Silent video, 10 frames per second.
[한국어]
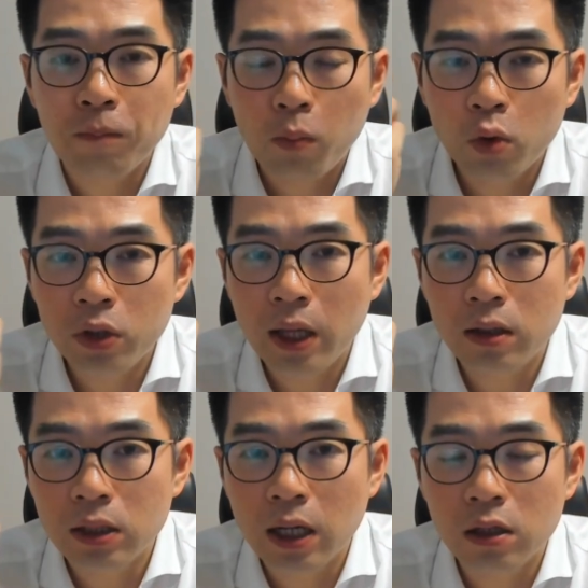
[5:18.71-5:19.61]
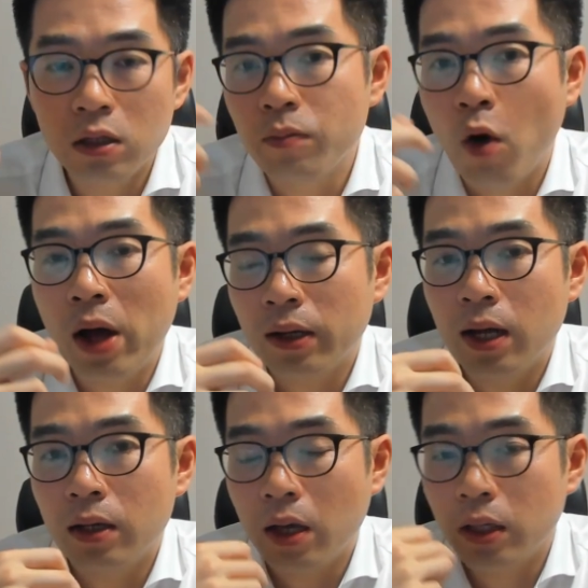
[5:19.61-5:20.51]
본인의 의사를
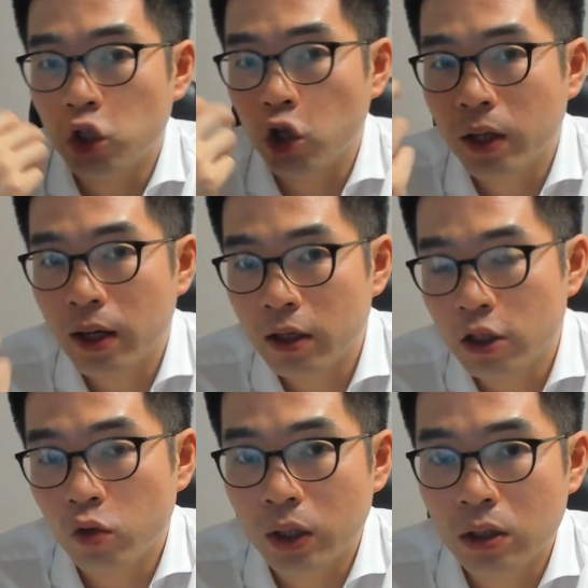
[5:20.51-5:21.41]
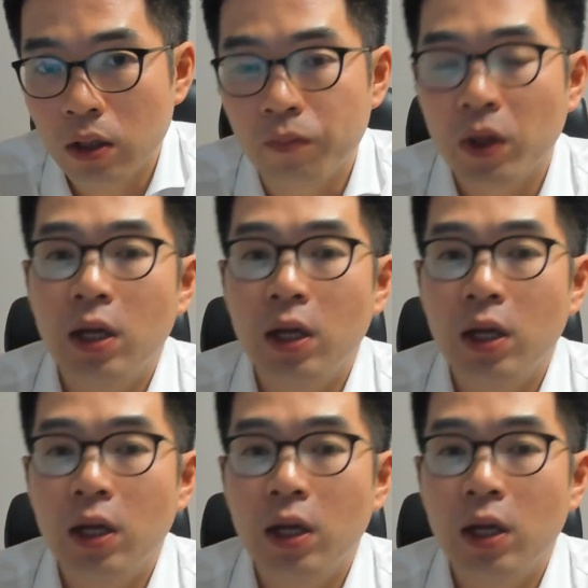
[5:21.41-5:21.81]
명확하게 전달하기 위해서